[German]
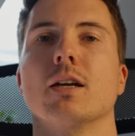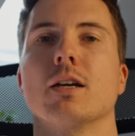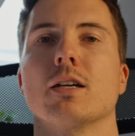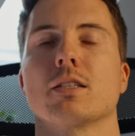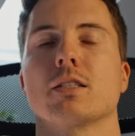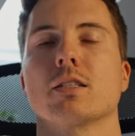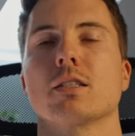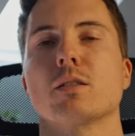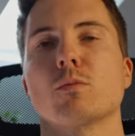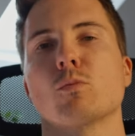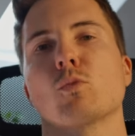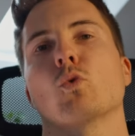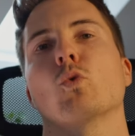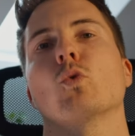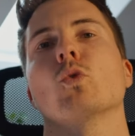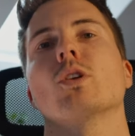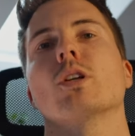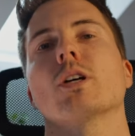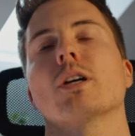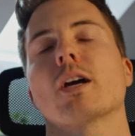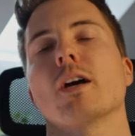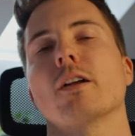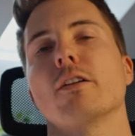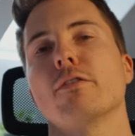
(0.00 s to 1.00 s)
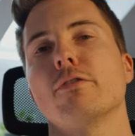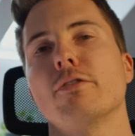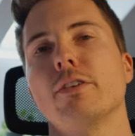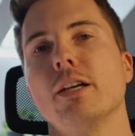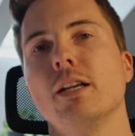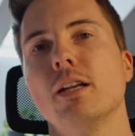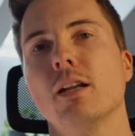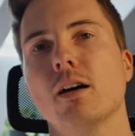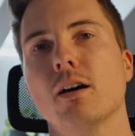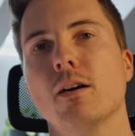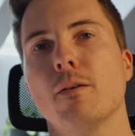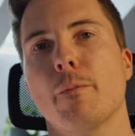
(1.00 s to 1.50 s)
Es ist im Grunde kein
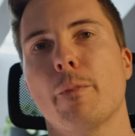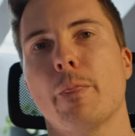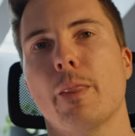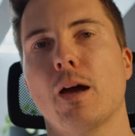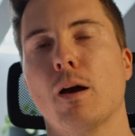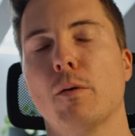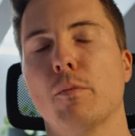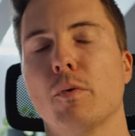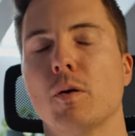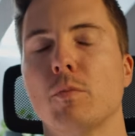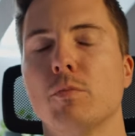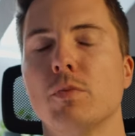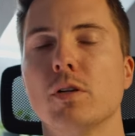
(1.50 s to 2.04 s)
Fehler, aber